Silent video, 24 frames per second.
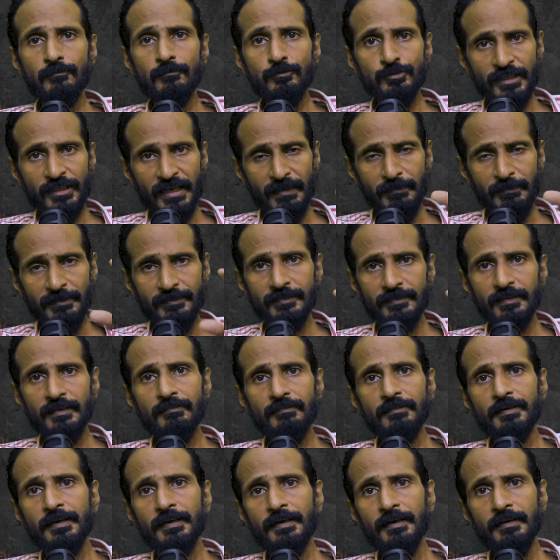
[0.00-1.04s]

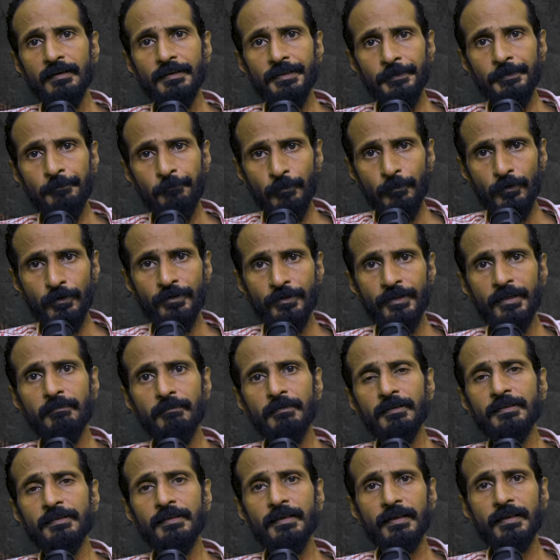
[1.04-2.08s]
முதலமைச்சர் அவர்கள் இப்பொழுதே
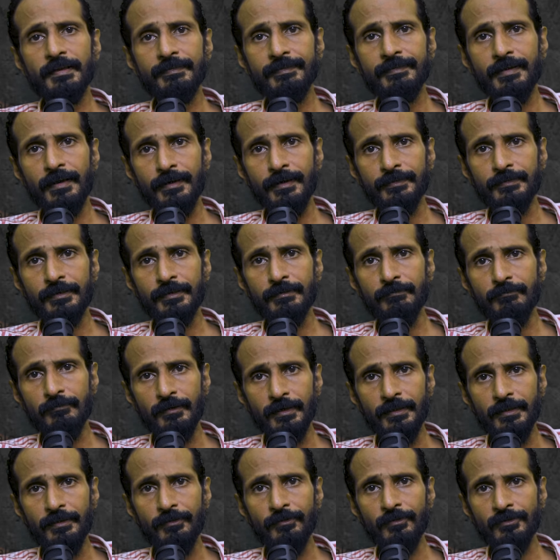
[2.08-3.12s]
மத்திய அரசாங்கத்திடம்
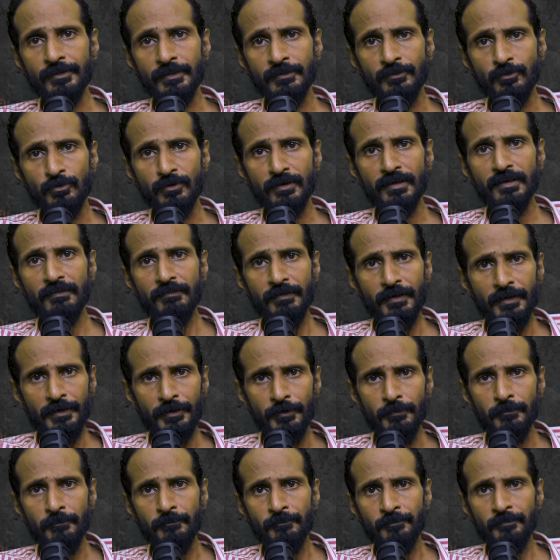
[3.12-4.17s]
வலியுறுத்த துவங்க
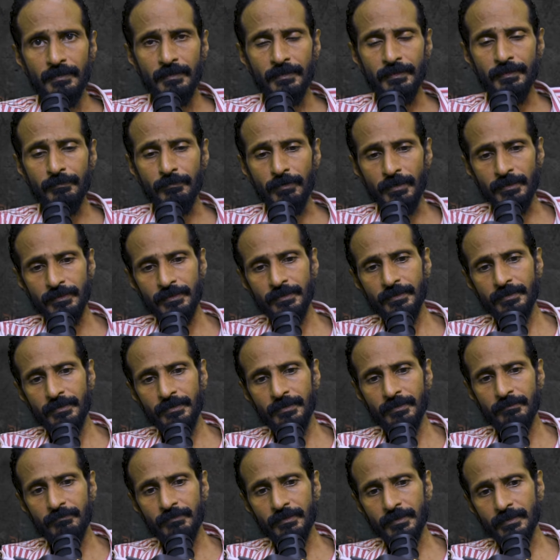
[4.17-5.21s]
வேண்டும் இந்த மாதிரி
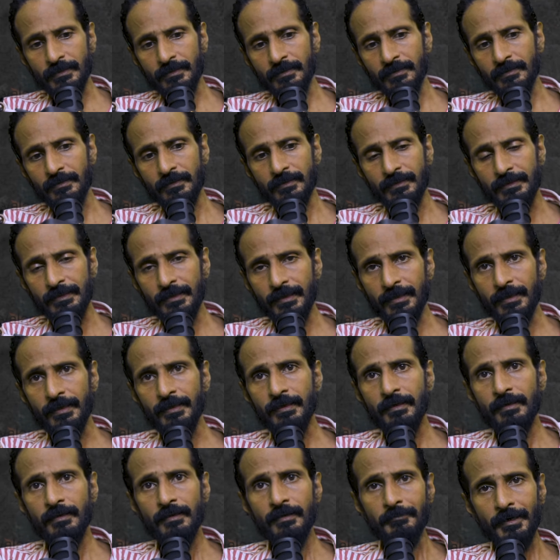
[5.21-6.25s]
நீர்வரத்து இல்லை
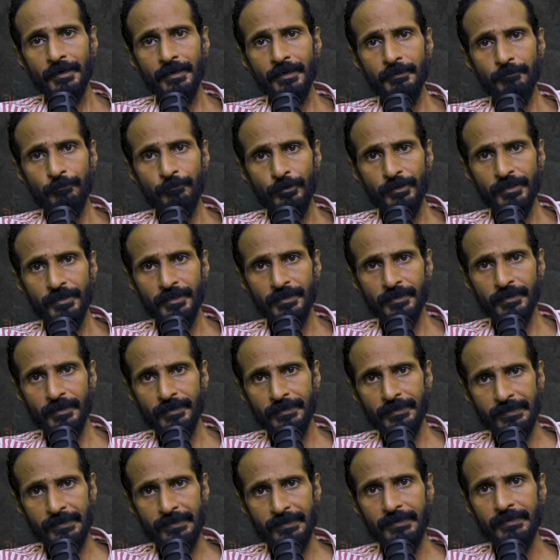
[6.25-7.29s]
மழை பொய்க்கின்ற
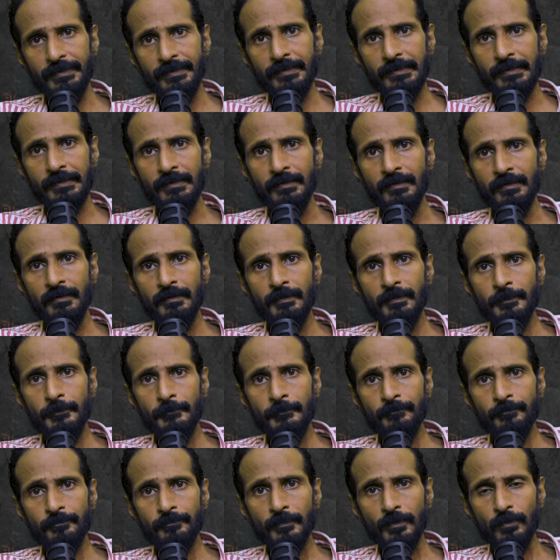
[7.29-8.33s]
நிலை இருக்கு
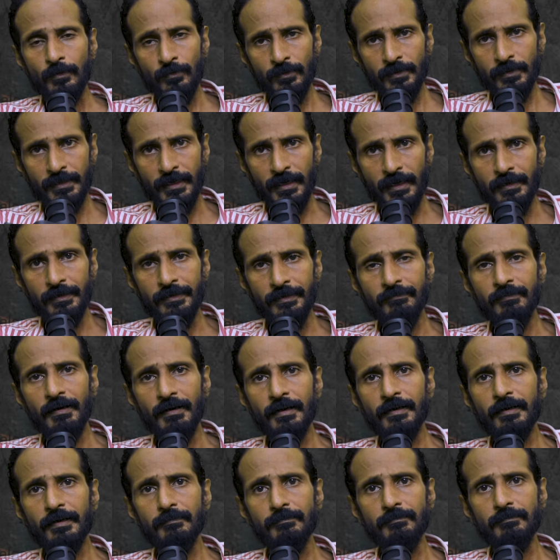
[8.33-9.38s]
ஒரு கால்
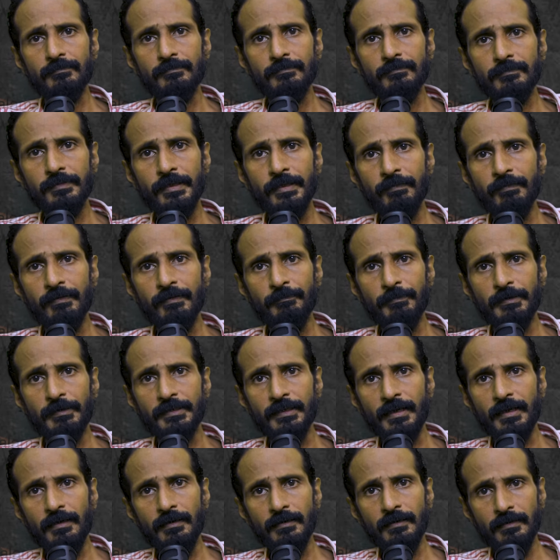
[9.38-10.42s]
நிவாரணம்
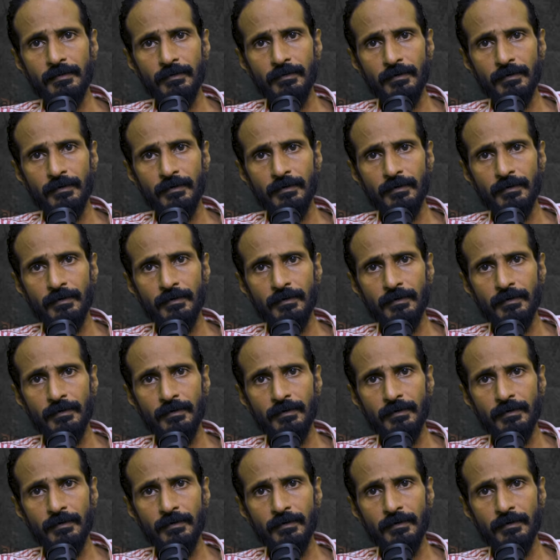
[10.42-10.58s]
தேவைப்பட்டால்